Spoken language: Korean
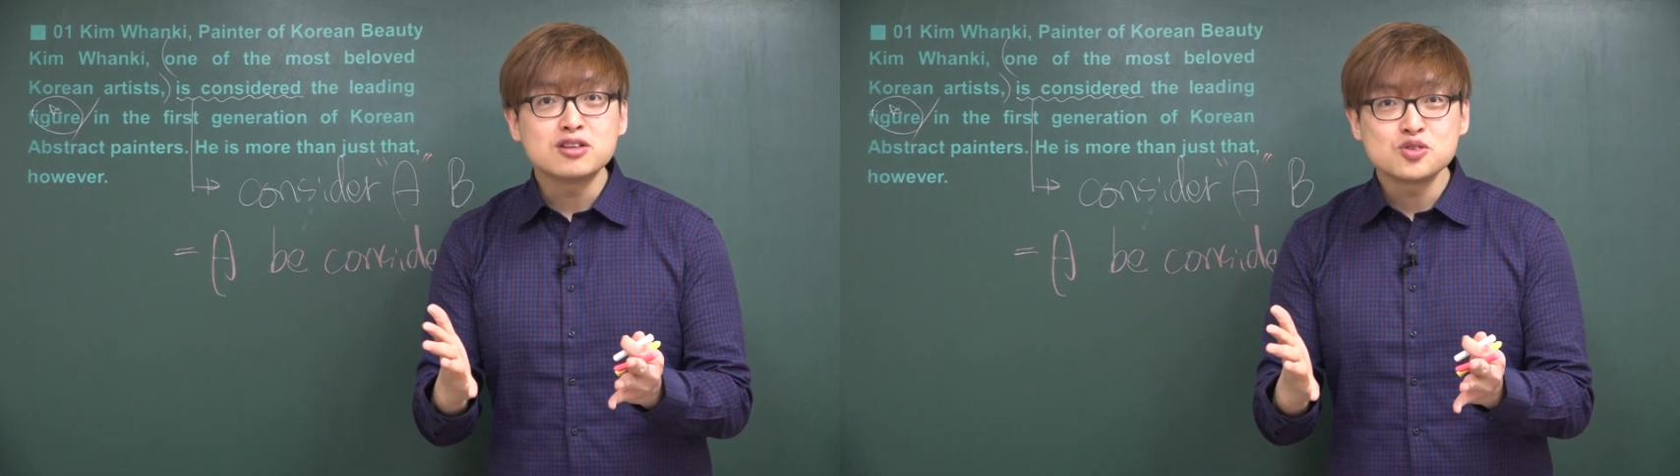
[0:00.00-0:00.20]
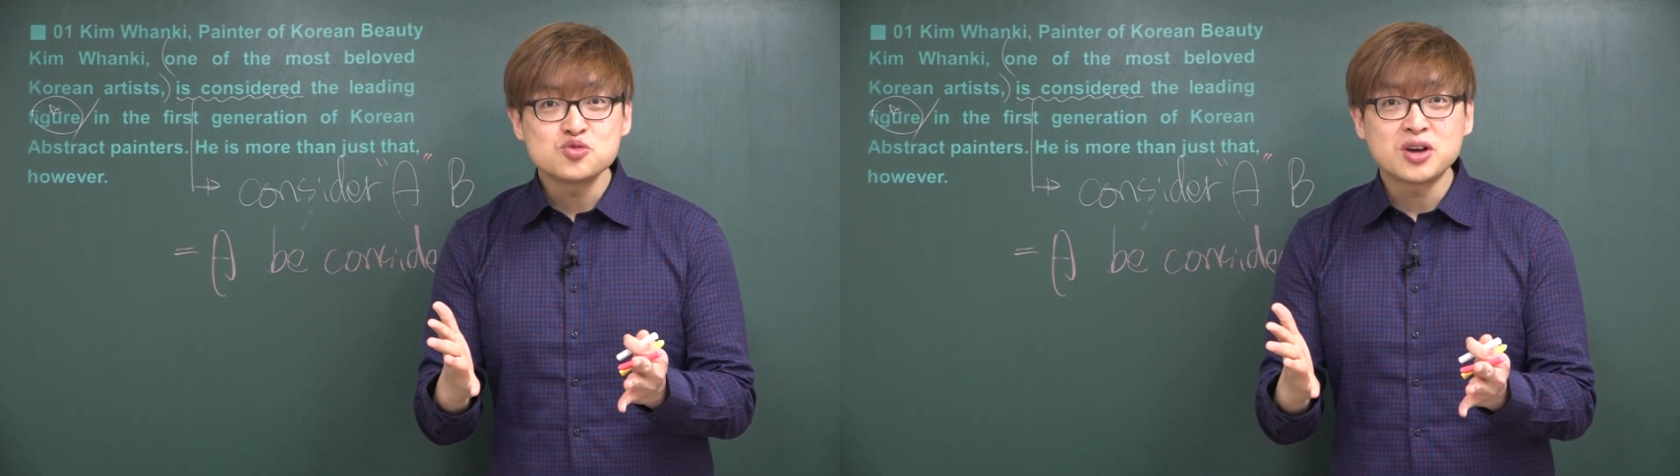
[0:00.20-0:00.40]

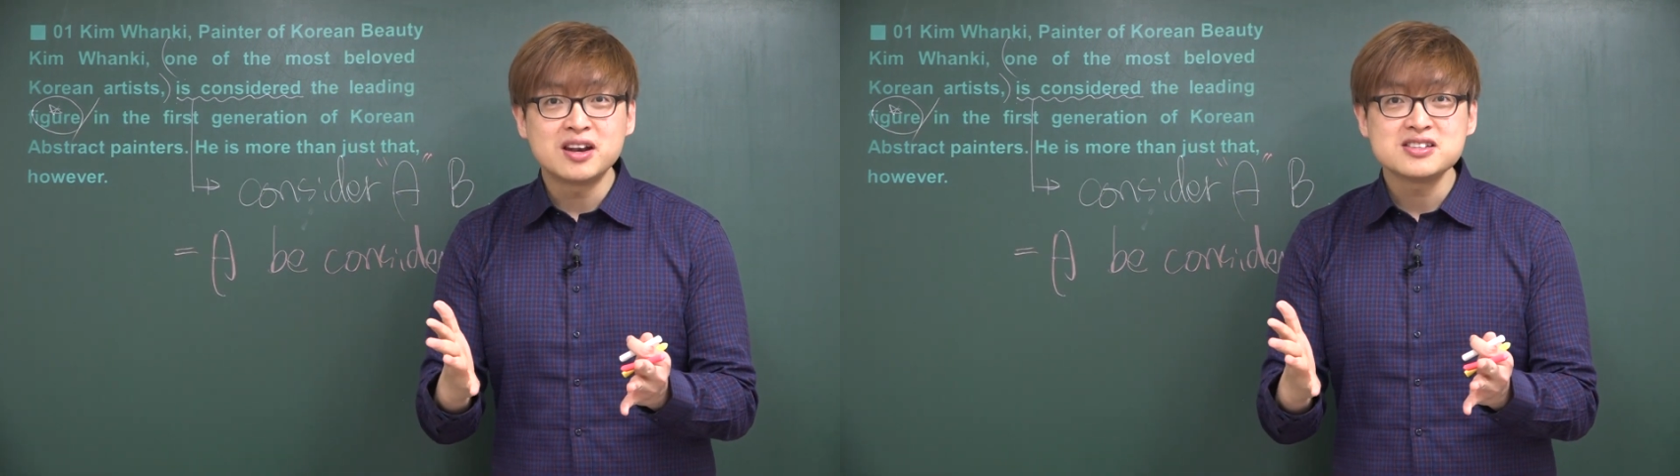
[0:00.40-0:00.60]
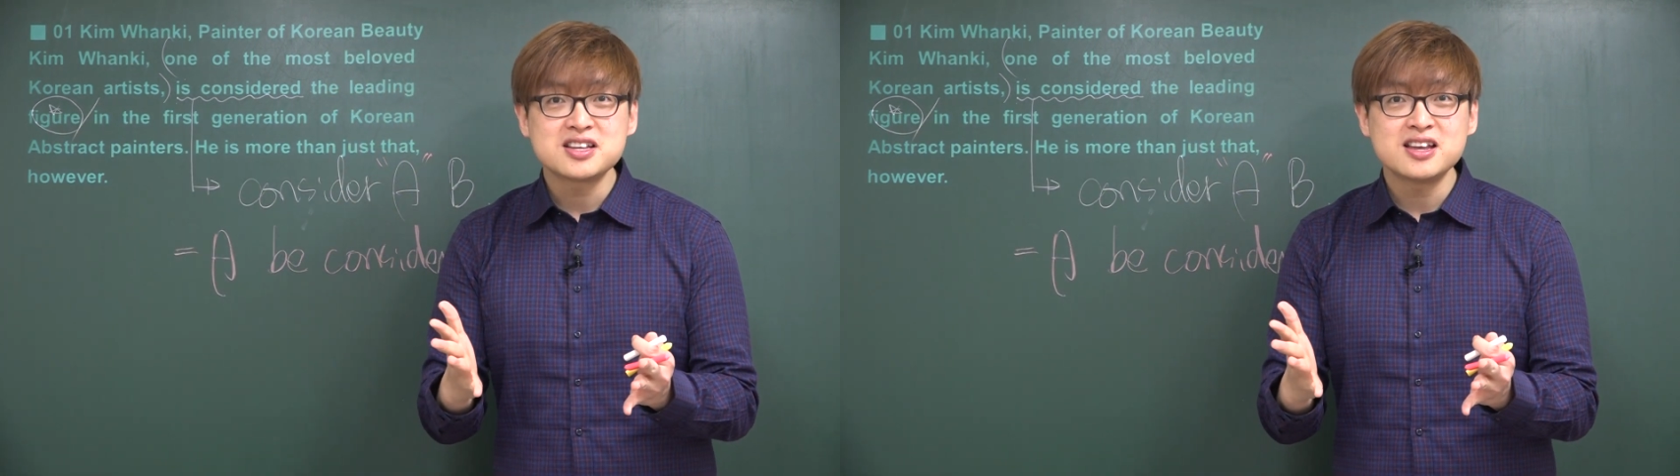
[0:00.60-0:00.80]
선수가
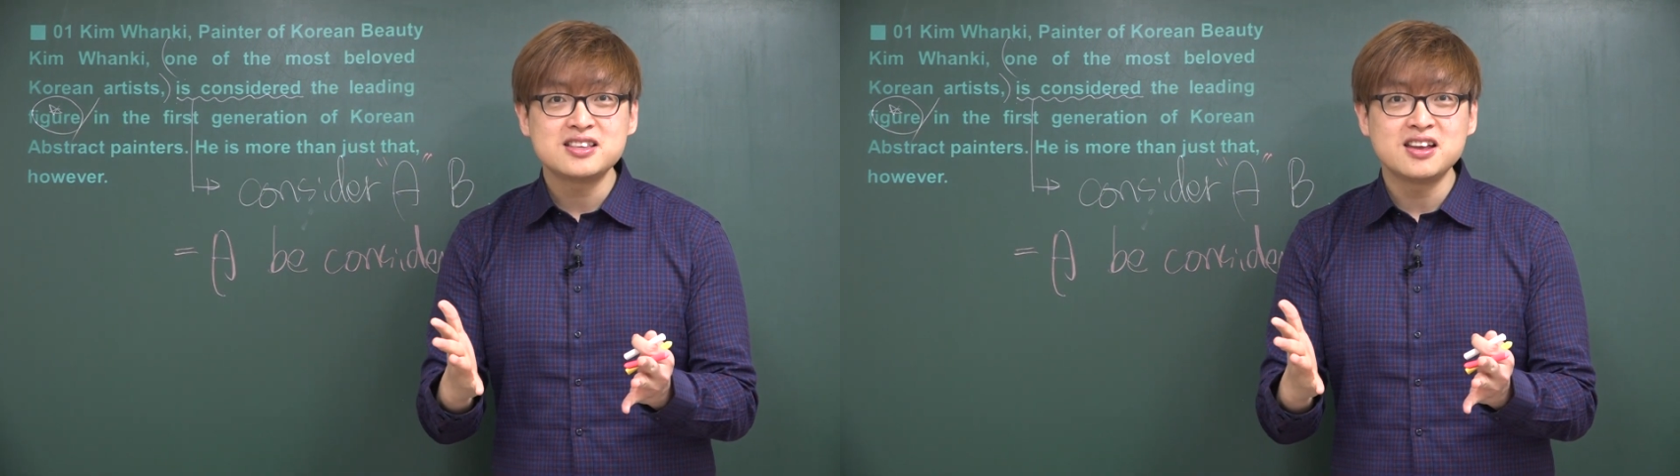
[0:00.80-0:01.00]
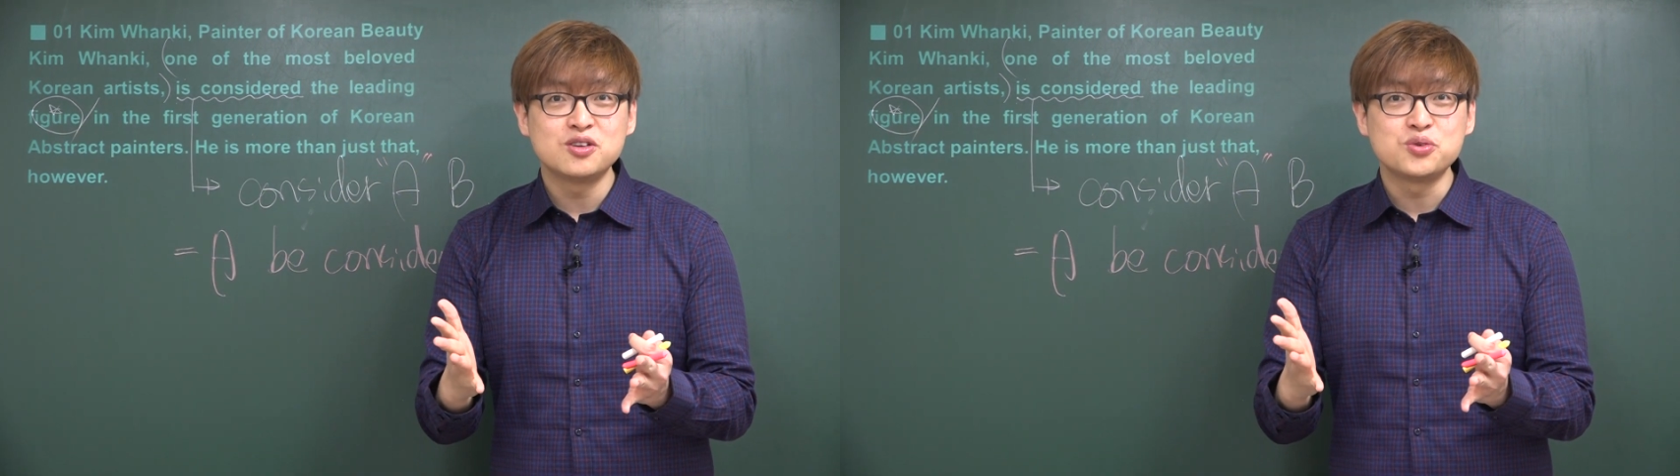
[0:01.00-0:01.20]
하는
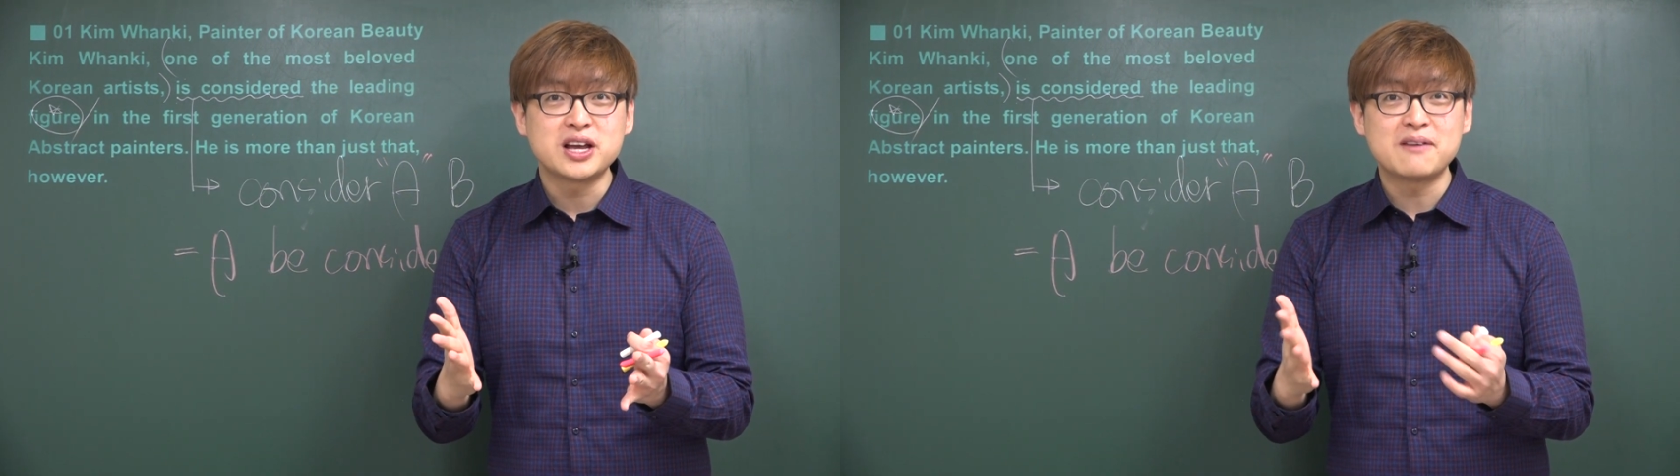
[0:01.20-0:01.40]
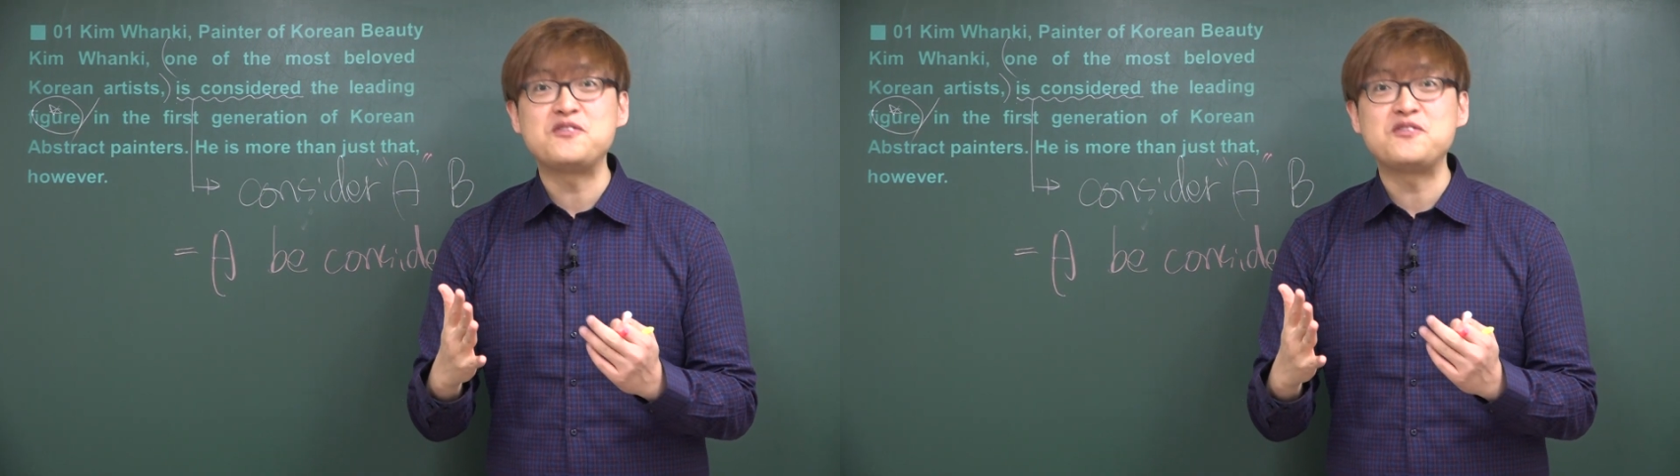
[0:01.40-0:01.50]
스케이팅을 우리가